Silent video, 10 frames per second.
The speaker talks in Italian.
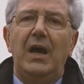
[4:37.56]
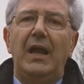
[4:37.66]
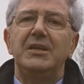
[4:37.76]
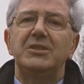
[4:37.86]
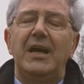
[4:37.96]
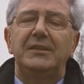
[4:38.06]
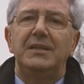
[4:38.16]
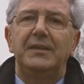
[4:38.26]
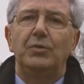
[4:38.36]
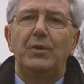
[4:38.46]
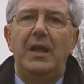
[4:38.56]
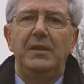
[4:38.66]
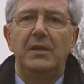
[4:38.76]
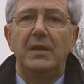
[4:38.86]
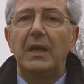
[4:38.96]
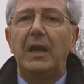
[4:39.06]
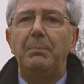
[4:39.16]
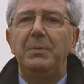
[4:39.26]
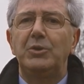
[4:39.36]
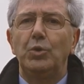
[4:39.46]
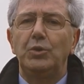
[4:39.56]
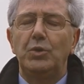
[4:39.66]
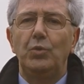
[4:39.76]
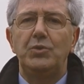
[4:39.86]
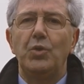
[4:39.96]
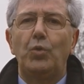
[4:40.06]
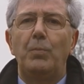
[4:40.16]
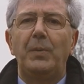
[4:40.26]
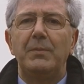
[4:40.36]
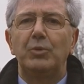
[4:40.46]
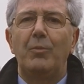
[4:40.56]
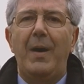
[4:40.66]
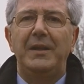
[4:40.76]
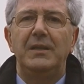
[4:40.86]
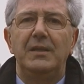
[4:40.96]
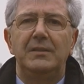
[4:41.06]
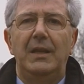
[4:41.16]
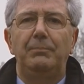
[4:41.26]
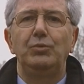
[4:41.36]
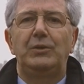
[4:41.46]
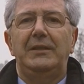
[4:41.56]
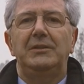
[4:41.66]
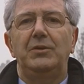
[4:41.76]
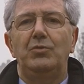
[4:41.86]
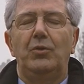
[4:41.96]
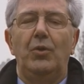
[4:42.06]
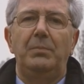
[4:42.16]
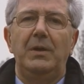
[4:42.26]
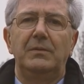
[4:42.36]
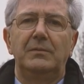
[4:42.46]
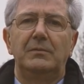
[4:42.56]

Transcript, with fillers: agli stati nazionali capitolo di cui ci occuperemo domani nella puntata di Qui Europa.